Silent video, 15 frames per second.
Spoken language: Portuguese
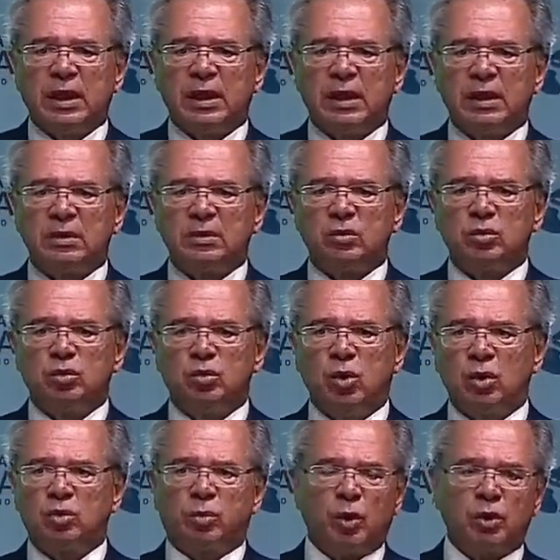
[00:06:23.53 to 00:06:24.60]
Eh,
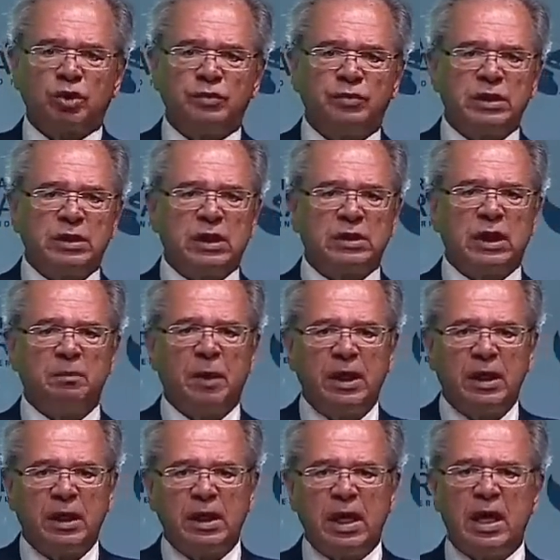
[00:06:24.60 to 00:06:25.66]
do outro ponto de vista
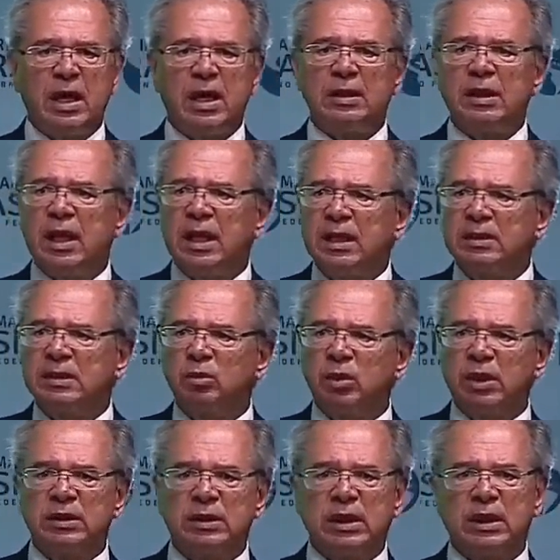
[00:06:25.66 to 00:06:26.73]
também, que é da
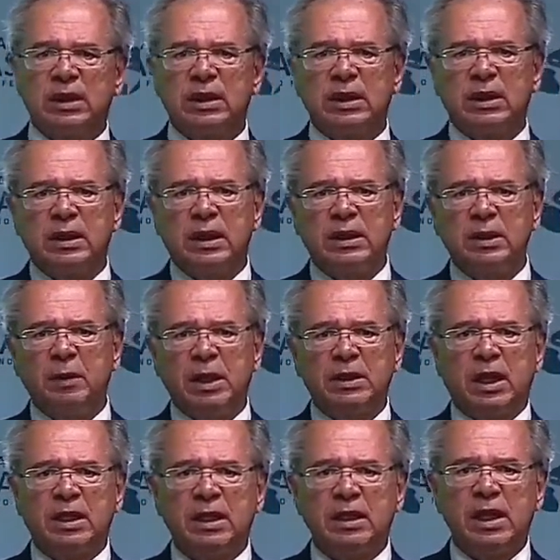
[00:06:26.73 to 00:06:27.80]
segurança eh,
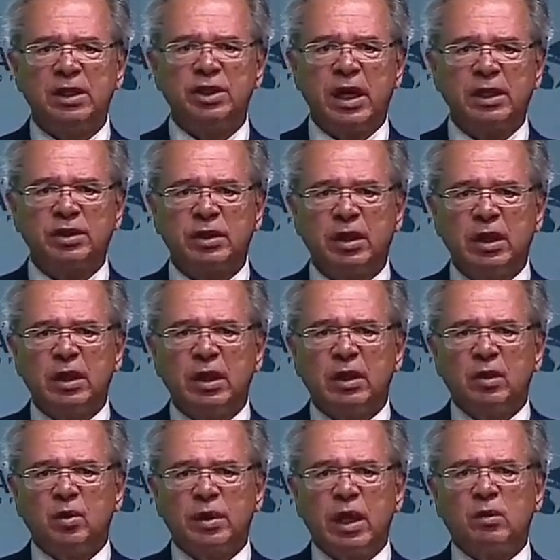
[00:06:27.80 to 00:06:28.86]
alimentar e energética,
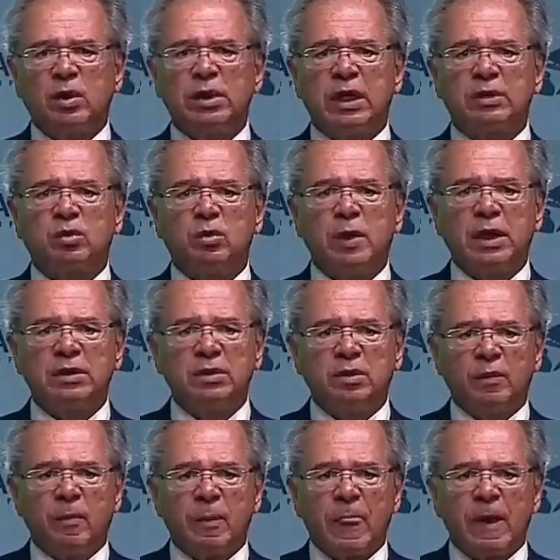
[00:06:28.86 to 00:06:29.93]
o que acontece com o
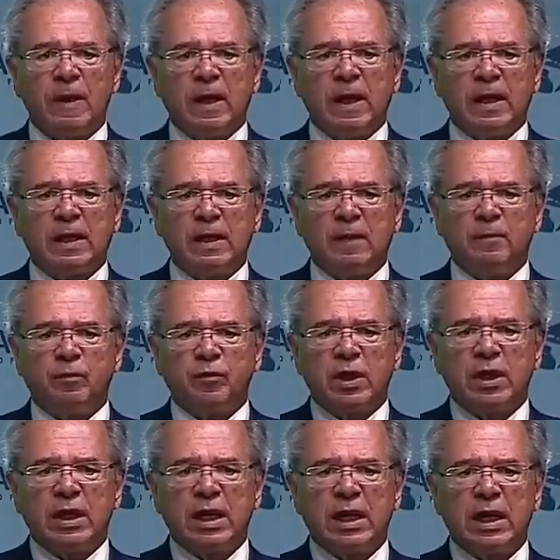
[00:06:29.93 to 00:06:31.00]
Brasil é que
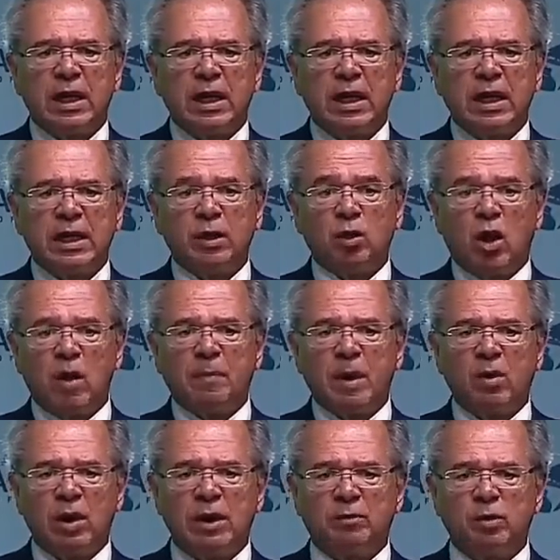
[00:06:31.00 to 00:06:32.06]
a
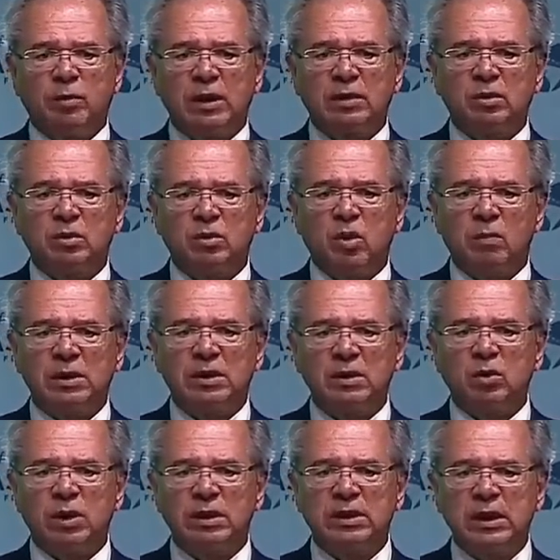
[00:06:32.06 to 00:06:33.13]
Europa olha para o Brasil
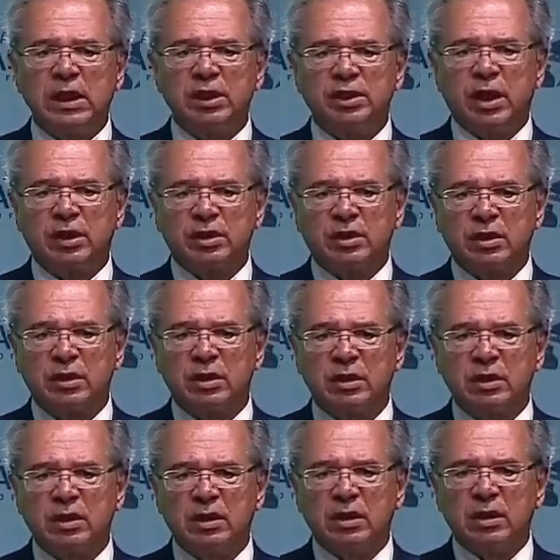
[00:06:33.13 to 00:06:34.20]
como a segurança energética